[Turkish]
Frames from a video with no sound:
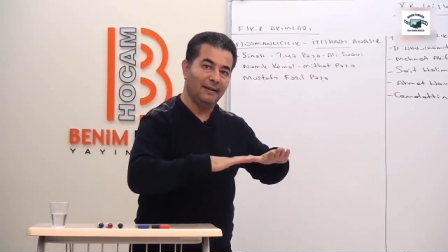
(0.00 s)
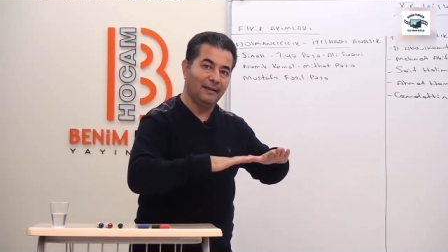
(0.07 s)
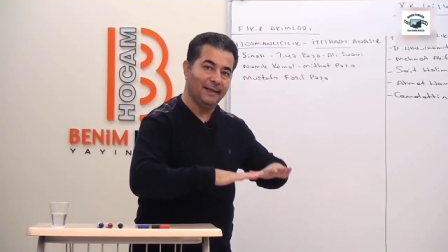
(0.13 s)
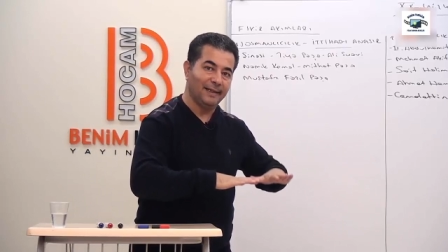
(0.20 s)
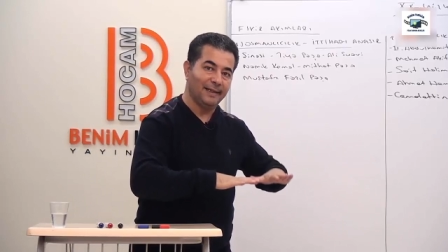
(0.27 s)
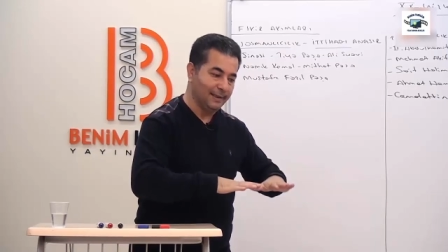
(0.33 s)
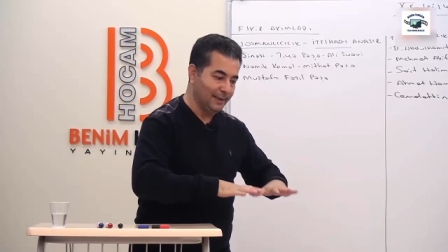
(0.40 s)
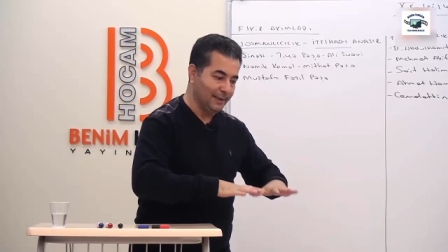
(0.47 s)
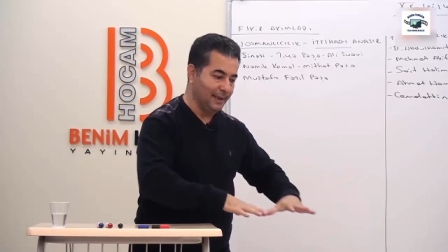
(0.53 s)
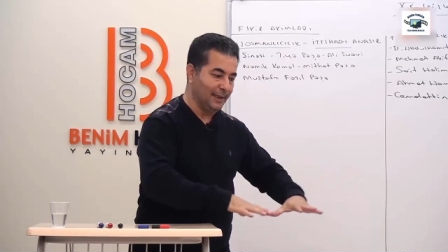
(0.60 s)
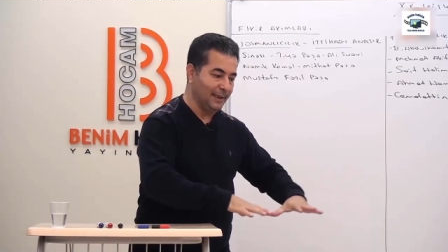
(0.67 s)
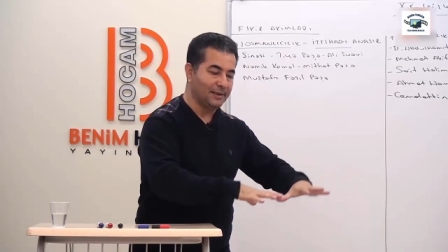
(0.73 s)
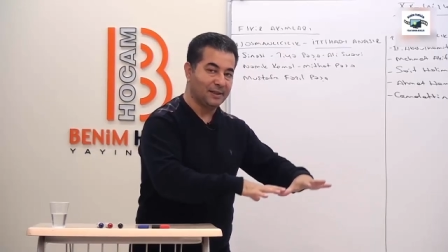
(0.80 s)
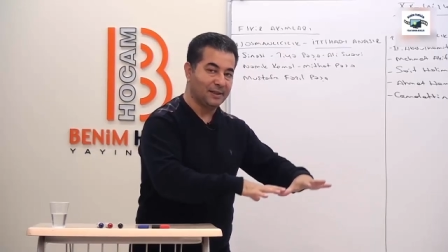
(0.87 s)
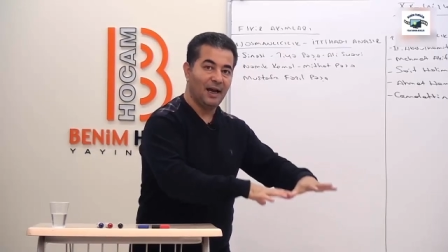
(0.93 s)

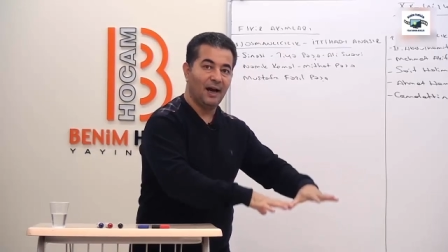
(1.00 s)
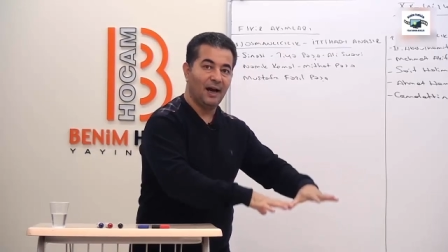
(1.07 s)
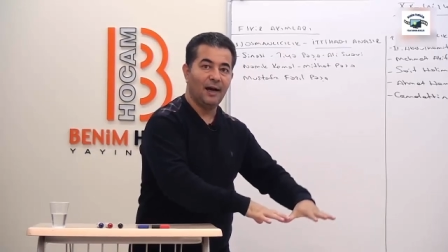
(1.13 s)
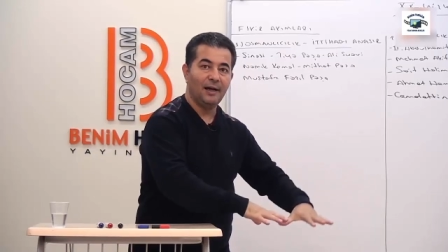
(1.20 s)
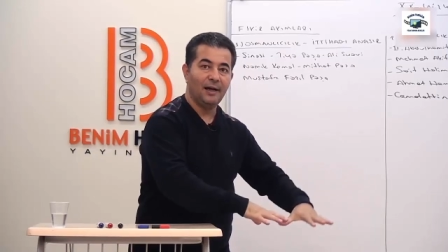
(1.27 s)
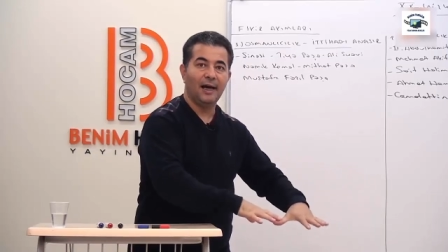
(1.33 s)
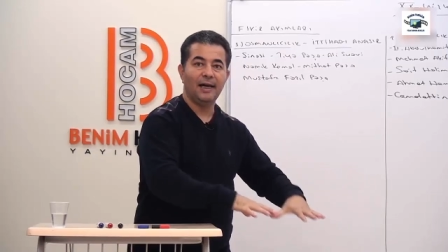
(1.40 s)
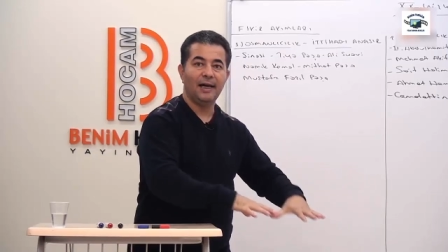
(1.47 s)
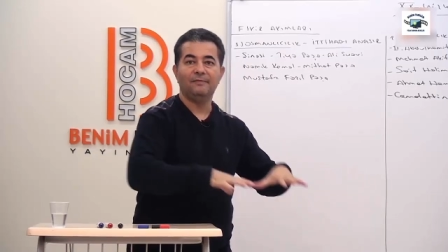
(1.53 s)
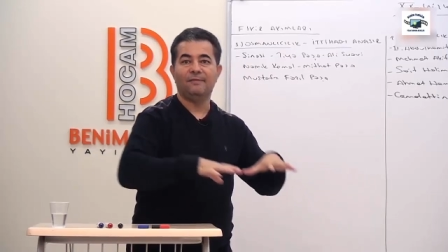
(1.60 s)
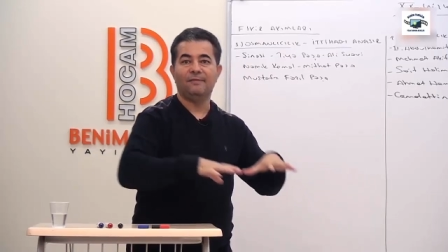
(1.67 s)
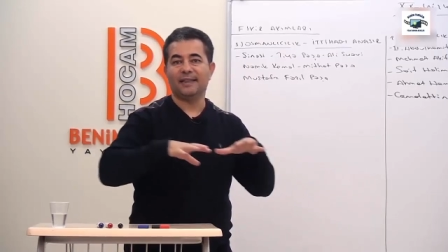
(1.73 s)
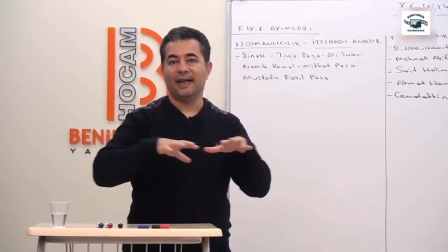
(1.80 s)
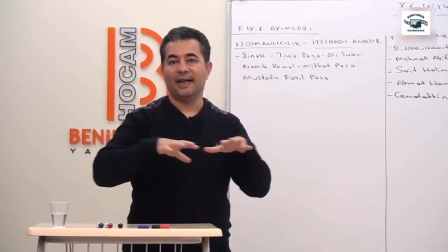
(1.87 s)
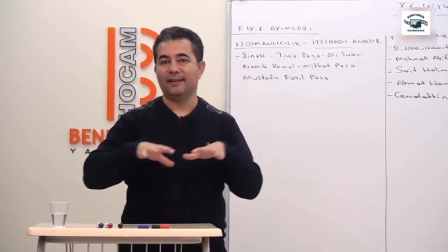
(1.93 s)
Devleti'ndeki reayayı
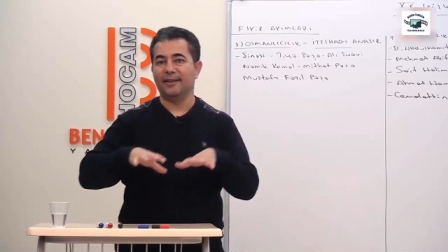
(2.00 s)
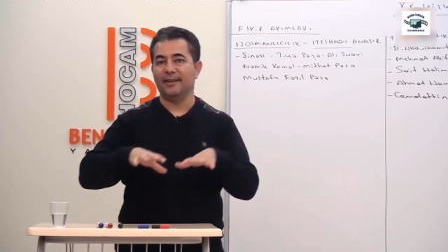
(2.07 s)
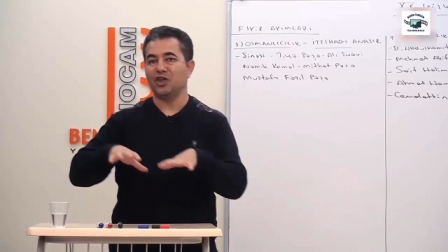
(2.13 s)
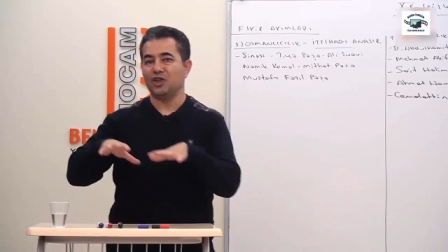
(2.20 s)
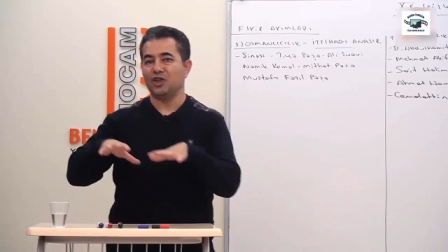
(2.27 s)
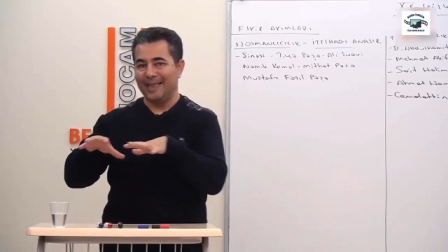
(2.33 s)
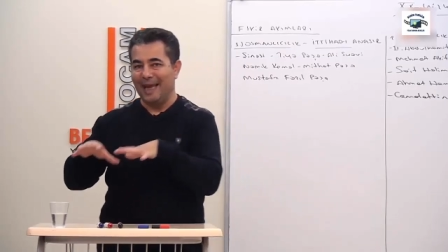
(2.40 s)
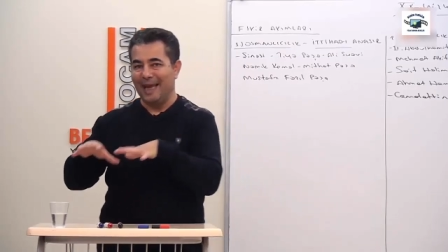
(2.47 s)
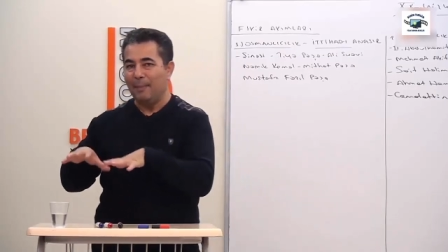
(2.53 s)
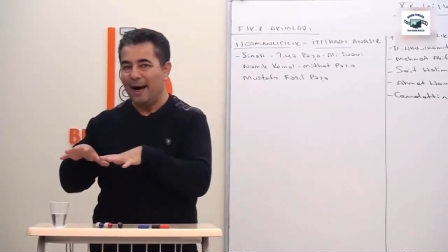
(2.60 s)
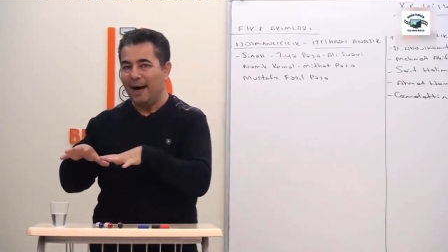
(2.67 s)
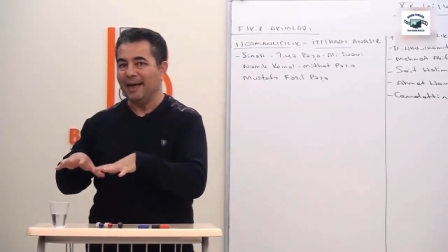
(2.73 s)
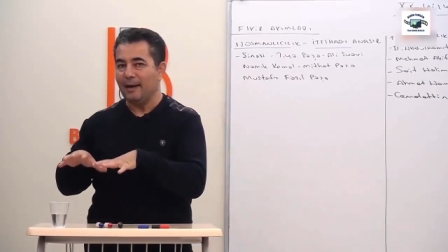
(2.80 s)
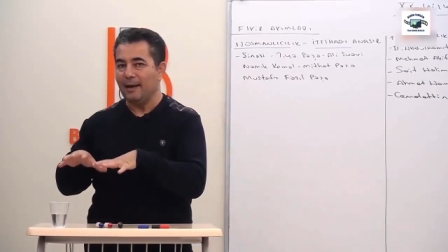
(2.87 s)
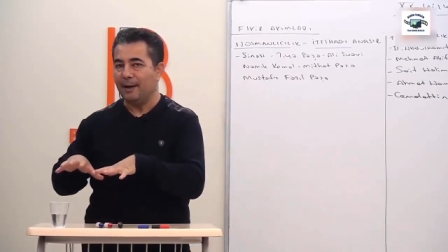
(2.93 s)
vatandaş
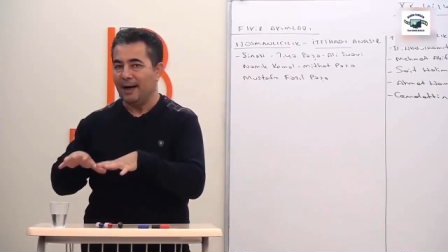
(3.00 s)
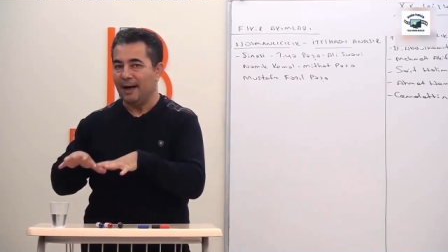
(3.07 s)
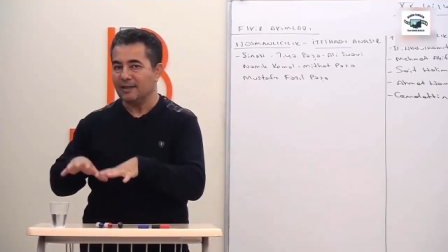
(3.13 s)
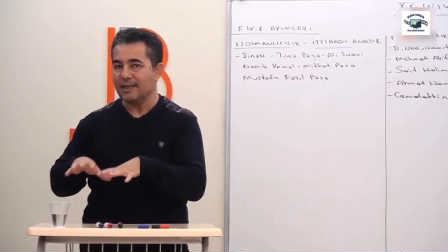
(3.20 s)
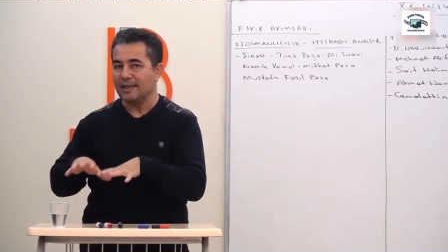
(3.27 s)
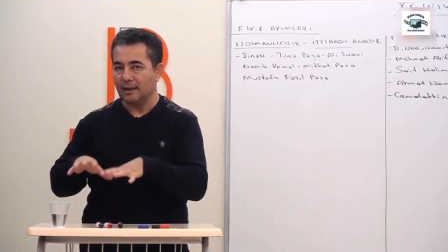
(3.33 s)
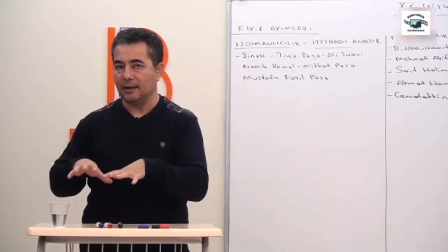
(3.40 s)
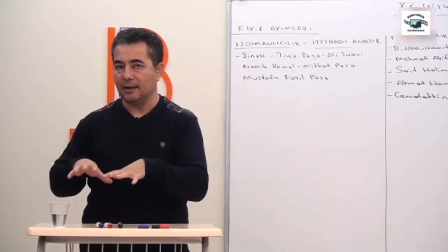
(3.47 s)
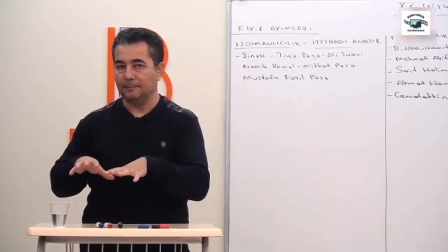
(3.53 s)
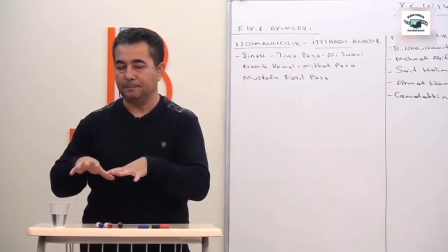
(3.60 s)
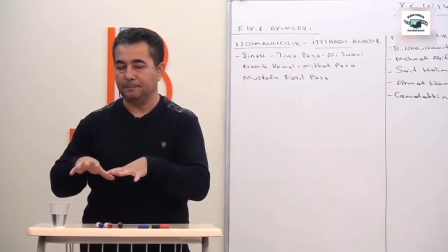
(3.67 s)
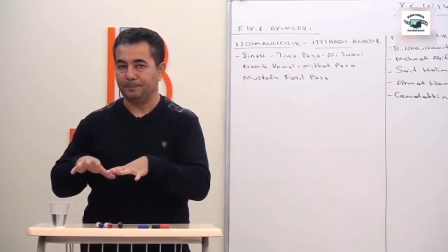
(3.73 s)
teba yaparsak